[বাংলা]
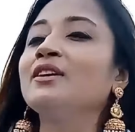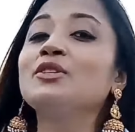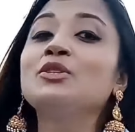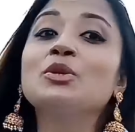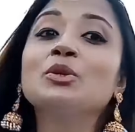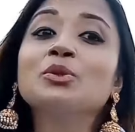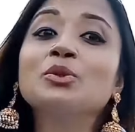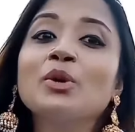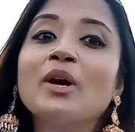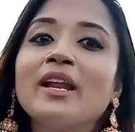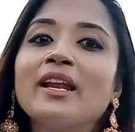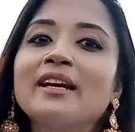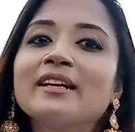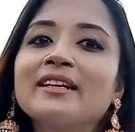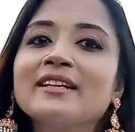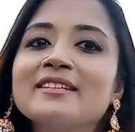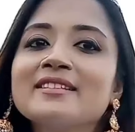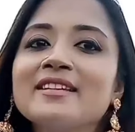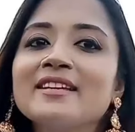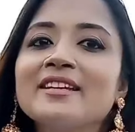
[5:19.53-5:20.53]
যুক্ত
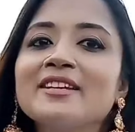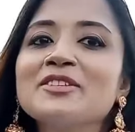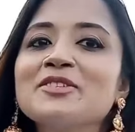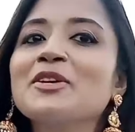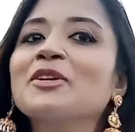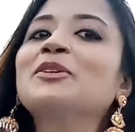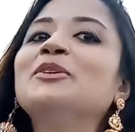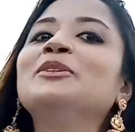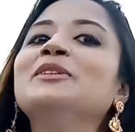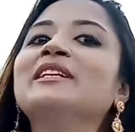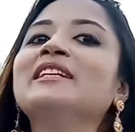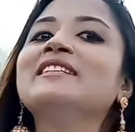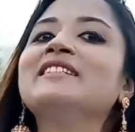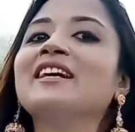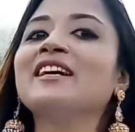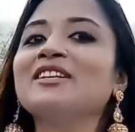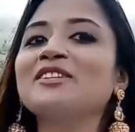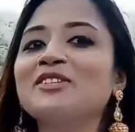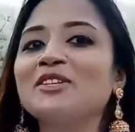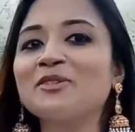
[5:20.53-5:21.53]
এলাকা ছেড়ে যখন এই
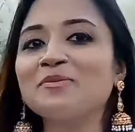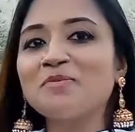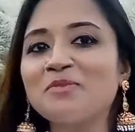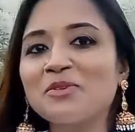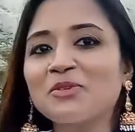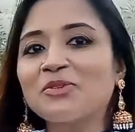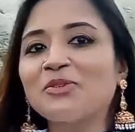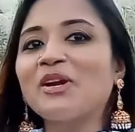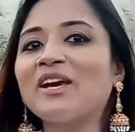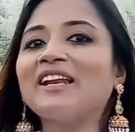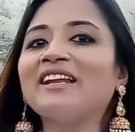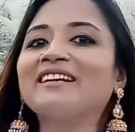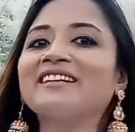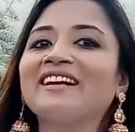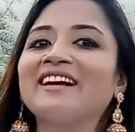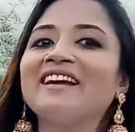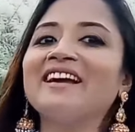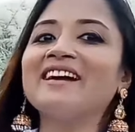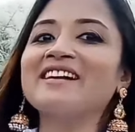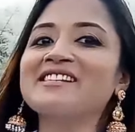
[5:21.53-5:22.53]
যানজট মুক্ত
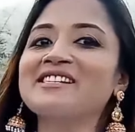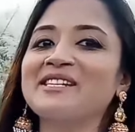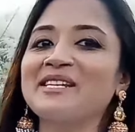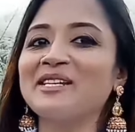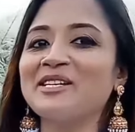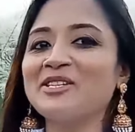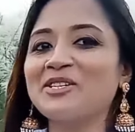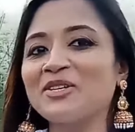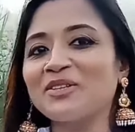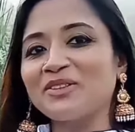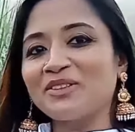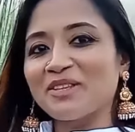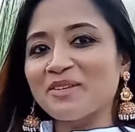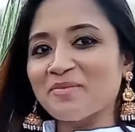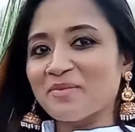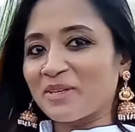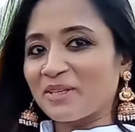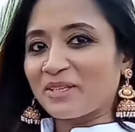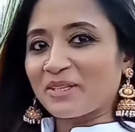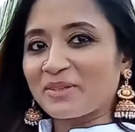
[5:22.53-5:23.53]
এলাকায় আসি সত্যি
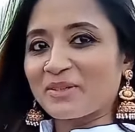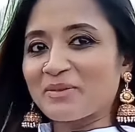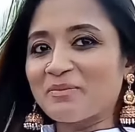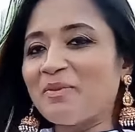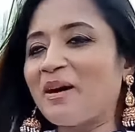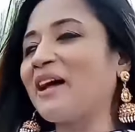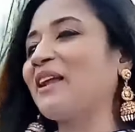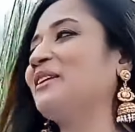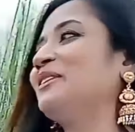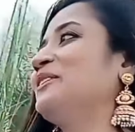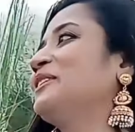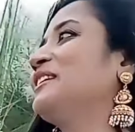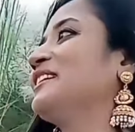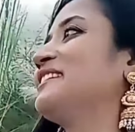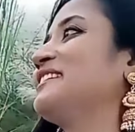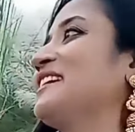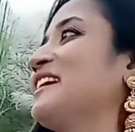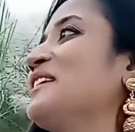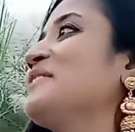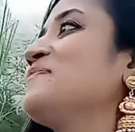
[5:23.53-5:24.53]
মনটা খুব ভালো হয়ে
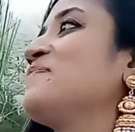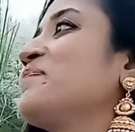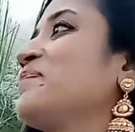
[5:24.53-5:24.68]
যায়